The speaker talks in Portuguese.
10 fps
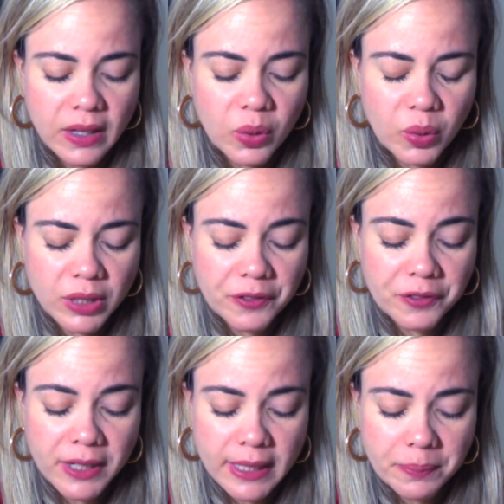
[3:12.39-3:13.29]
Quanto a
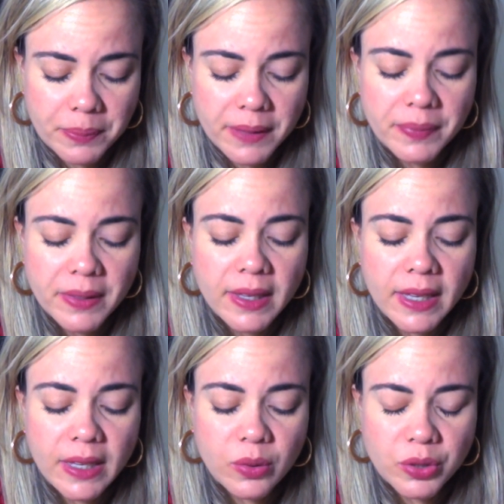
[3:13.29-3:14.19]
Filipe,
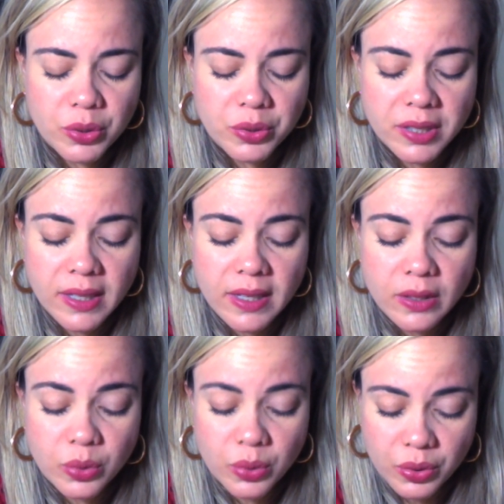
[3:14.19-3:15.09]
encontrou-se em
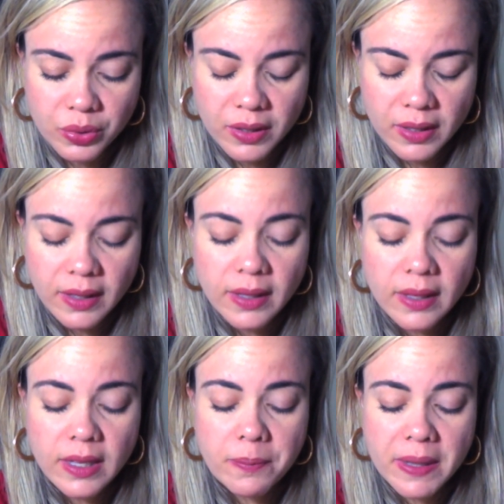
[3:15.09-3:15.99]
Azoto
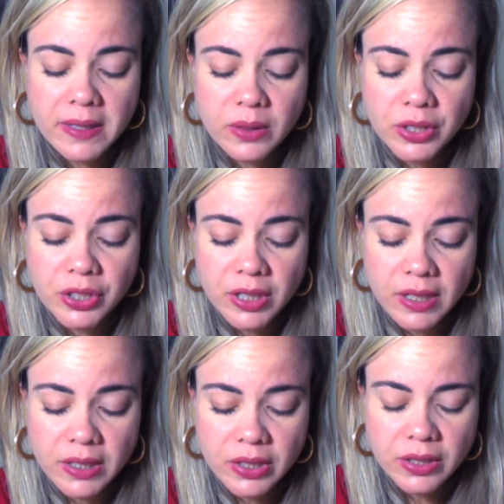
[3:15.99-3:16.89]
e, passando
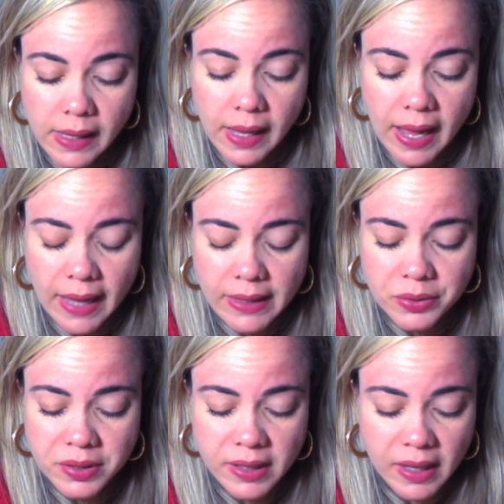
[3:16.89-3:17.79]
adiante,
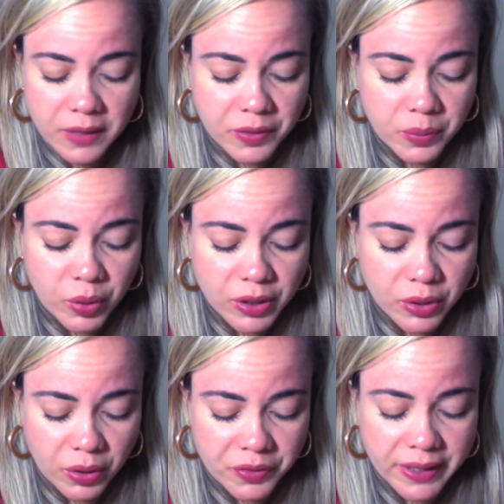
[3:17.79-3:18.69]
anunciava boa
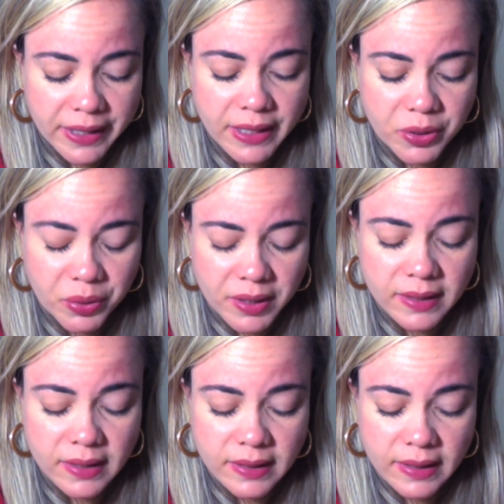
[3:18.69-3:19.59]
nova em todas
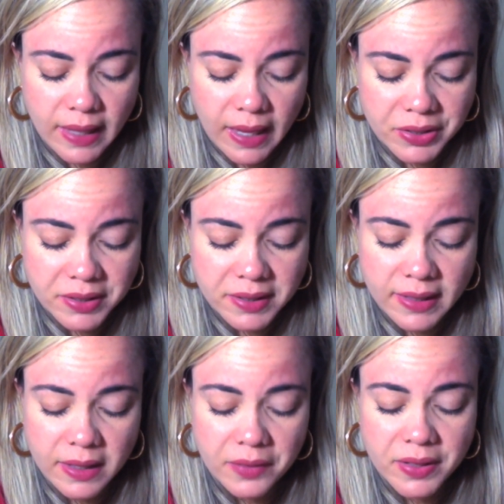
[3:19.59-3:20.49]
as cidades que
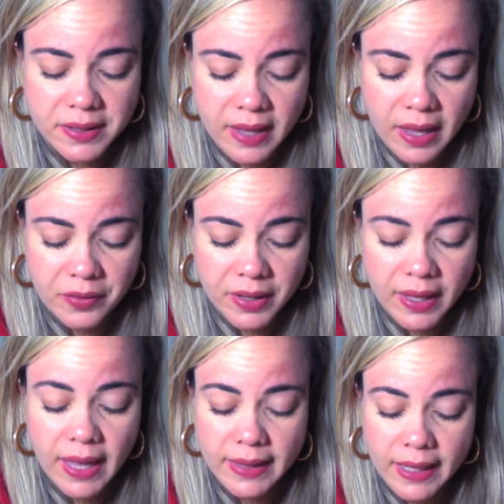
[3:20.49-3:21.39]
atravessava
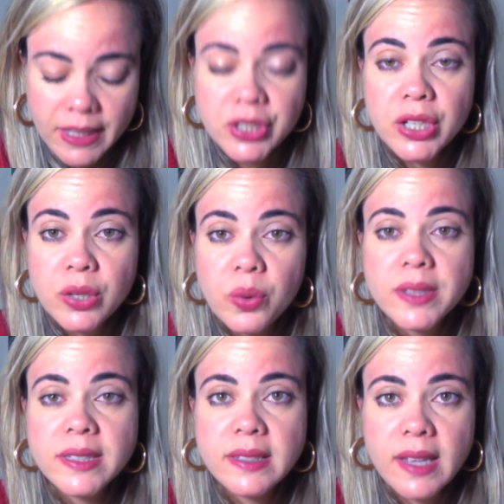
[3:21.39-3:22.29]
até que chegou a
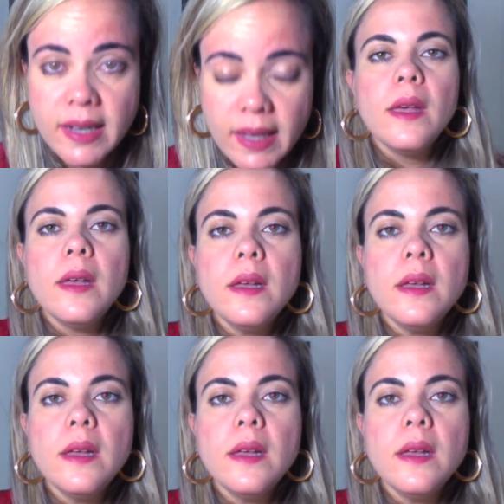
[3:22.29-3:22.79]
Cesareia.